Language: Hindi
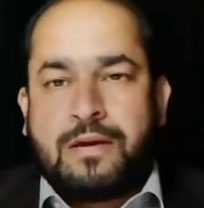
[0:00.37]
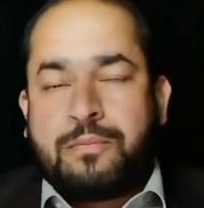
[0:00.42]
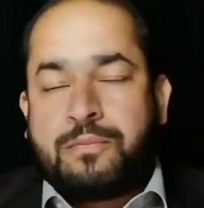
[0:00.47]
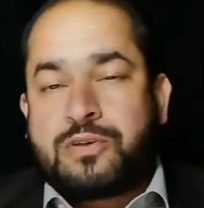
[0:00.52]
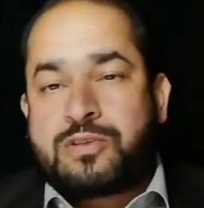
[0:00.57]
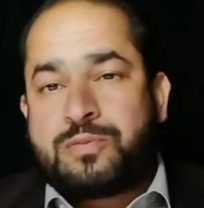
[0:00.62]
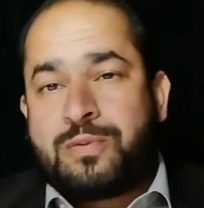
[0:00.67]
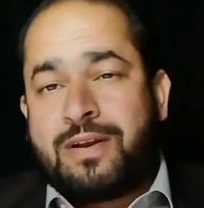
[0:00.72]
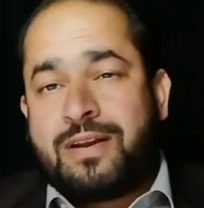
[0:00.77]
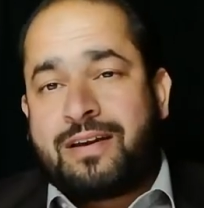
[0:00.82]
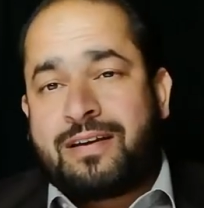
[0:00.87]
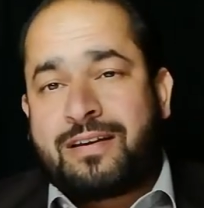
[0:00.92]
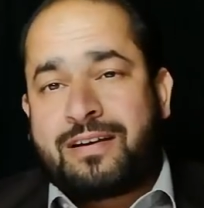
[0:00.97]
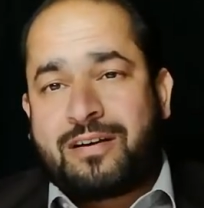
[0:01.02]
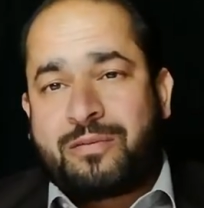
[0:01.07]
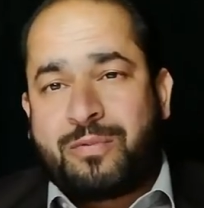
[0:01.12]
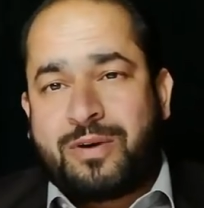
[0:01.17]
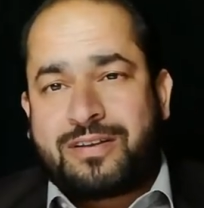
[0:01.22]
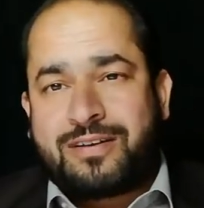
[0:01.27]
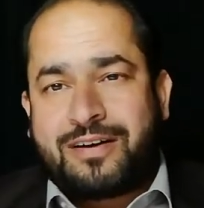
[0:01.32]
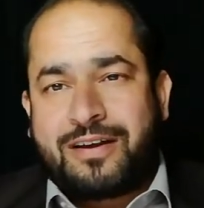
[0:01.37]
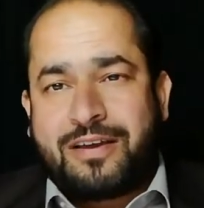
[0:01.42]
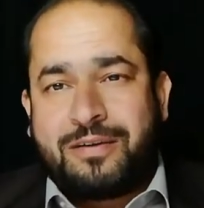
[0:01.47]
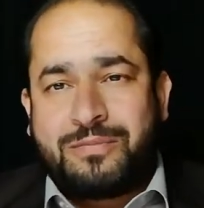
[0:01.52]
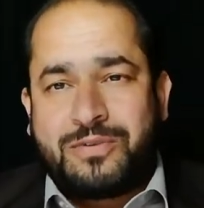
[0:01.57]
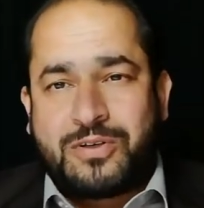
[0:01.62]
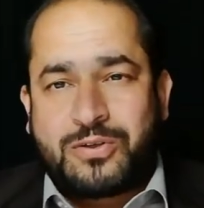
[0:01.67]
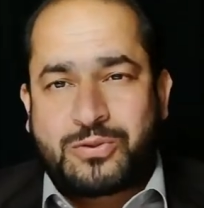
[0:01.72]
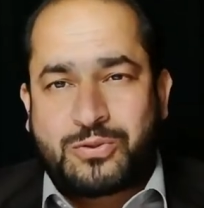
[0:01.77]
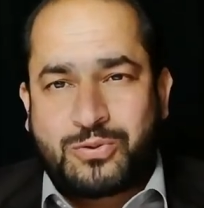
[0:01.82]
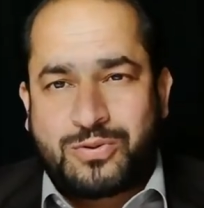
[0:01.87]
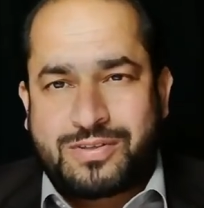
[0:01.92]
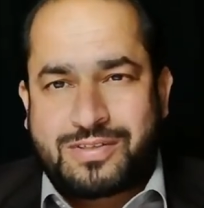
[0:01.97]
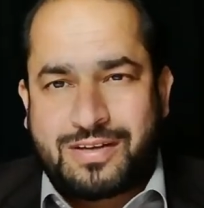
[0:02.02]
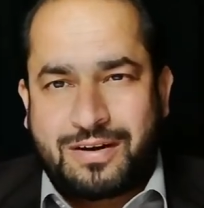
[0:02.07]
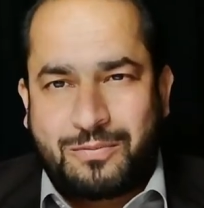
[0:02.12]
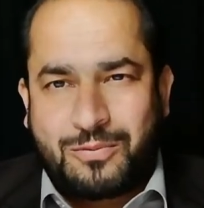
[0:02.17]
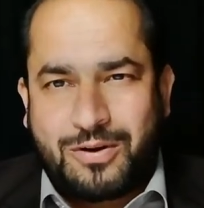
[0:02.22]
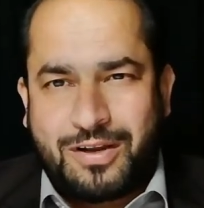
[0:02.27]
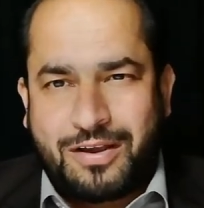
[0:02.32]
बसमीम डियर स्टूडेंट
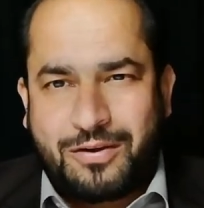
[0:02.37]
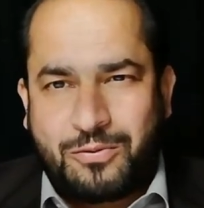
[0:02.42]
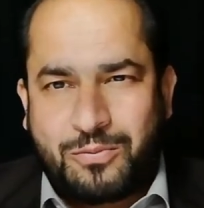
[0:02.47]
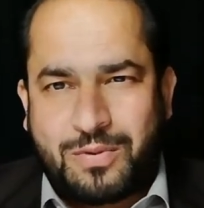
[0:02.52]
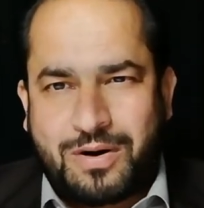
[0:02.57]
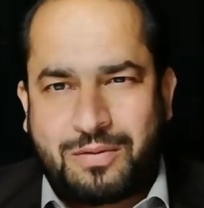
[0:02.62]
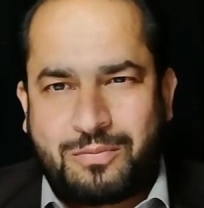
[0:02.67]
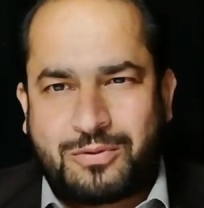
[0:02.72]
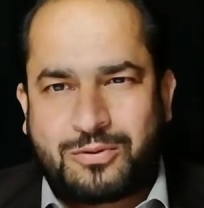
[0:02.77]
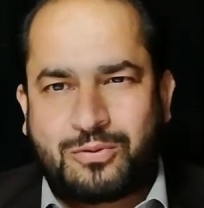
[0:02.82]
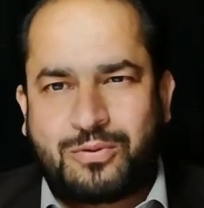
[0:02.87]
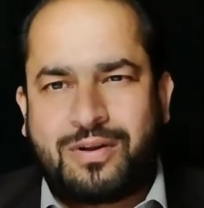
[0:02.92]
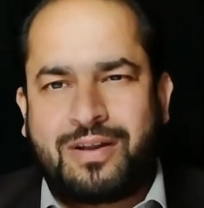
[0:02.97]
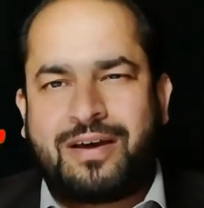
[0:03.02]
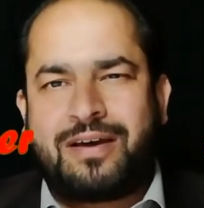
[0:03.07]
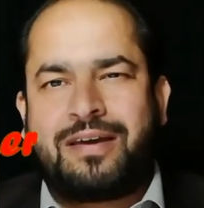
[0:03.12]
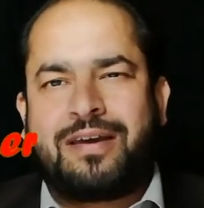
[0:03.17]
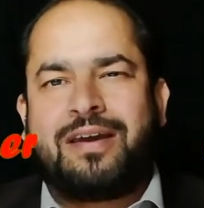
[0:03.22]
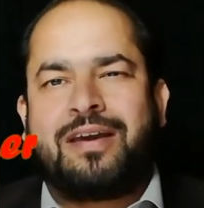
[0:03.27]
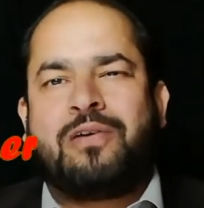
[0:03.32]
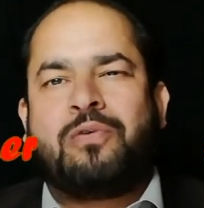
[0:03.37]
अल्लाम रहमतुल्लाह